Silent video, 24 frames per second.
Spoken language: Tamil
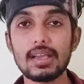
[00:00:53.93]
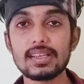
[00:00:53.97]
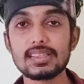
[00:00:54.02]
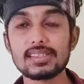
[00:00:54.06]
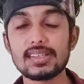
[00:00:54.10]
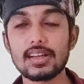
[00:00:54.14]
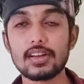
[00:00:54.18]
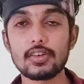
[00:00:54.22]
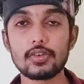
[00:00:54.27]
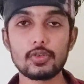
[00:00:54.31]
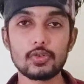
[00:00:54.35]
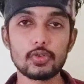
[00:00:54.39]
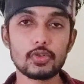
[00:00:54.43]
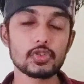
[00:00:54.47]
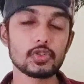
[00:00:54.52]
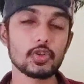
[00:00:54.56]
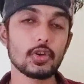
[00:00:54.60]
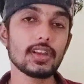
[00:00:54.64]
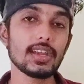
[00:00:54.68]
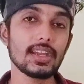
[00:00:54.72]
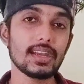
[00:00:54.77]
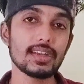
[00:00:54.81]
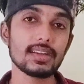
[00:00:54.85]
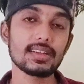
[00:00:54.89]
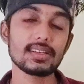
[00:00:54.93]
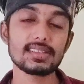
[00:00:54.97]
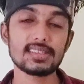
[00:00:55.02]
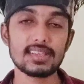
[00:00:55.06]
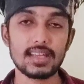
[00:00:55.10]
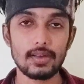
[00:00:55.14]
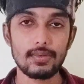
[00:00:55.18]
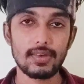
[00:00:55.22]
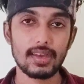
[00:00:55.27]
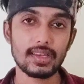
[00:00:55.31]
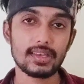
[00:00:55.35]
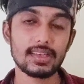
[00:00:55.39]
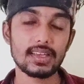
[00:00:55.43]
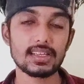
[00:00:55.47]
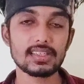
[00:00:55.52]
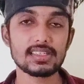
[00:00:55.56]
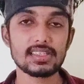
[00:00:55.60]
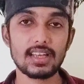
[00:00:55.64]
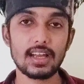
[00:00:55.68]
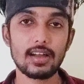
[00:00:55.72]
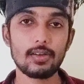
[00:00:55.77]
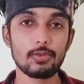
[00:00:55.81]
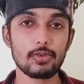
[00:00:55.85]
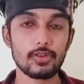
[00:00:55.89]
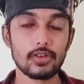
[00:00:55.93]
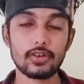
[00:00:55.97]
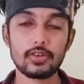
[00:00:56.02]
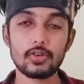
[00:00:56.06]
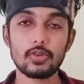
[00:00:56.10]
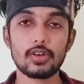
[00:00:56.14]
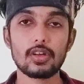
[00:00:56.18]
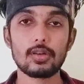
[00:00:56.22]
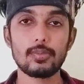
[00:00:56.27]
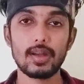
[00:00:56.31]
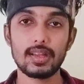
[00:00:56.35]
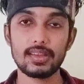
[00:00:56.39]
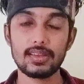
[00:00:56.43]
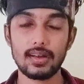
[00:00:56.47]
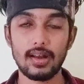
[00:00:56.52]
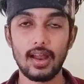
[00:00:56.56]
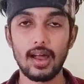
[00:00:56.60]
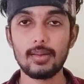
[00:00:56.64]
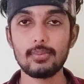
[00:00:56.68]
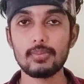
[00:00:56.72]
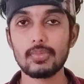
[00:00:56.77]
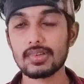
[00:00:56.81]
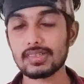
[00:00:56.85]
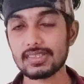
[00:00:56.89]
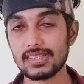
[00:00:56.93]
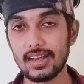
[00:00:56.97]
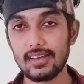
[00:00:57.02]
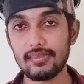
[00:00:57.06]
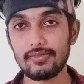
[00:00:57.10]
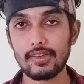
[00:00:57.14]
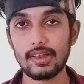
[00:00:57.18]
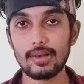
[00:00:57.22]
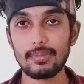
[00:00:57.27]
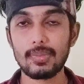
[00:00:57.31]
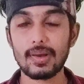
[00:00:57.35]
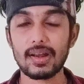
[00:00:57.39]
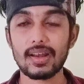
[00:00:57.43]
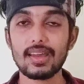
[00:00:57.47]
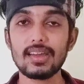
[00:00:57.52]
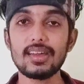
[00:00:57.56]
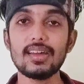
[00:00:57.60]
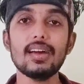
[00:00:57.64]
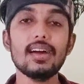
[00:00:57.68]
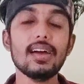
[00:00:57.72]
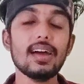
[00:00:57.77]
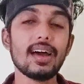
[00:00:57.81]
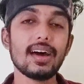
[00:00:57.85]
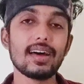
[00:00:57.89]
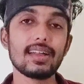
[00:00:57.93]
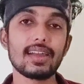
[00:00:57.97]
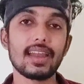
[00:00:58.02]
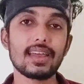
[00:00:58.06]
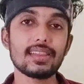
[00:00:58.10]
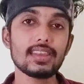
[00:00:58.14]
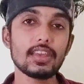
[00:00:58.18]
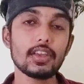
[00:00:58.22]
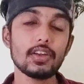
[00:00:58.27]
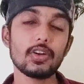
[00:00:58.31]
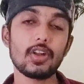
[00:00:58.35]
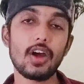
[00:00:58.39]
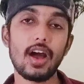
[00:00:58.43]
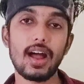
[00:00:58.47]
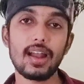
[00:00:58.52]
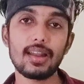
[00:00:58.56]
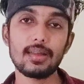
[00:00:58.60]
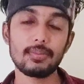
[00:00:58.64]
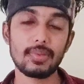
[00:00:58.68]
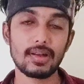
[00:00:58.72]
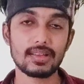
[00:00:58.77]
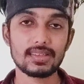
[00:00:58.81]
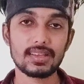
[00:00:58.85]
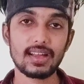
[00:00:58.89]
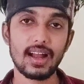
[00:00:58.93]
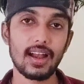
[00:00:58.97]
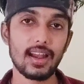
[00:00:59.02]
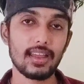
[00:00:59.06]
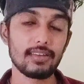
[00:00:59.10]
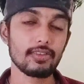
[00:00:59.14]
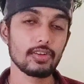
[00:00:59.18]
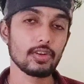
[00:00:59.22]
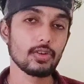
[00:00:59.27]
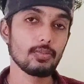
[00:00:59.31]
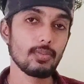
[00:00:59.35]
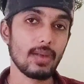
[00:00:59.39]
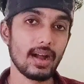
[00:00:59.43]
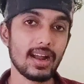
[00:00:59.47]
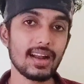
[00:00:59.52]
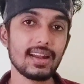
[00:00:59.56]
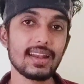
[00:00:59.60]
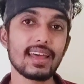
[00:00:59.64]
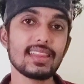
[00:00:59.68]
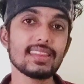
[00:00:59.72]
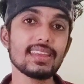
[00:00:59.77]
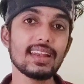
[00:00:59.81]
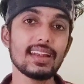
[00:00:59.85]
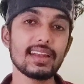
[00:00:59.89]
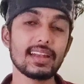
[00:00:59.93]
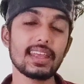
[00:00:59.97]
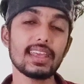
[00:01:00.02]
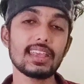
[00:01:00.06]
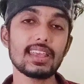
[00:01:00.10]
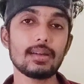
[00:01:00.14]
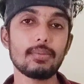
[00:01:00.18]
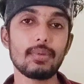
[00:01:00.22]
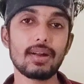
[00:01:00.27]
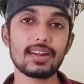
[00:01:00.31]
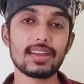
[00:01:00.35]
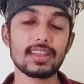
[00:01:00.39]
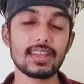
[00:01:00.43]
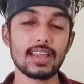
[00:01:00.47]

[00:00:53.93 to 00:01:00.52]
பேஸ்ட் ஆன ட்ரூ ஸ்டோரி இன்ட்ரெஸ்டிங்காகவும் என்கேஜிங்காகவும் இருக்குங்கிற மாதிரி தான் நான் பர்சனலாக ஃபீல் பண்ணேன் நதியோட ஆழம் பார்த்து காலை விண்ணும்பாங்க நதியில் நீங்கள்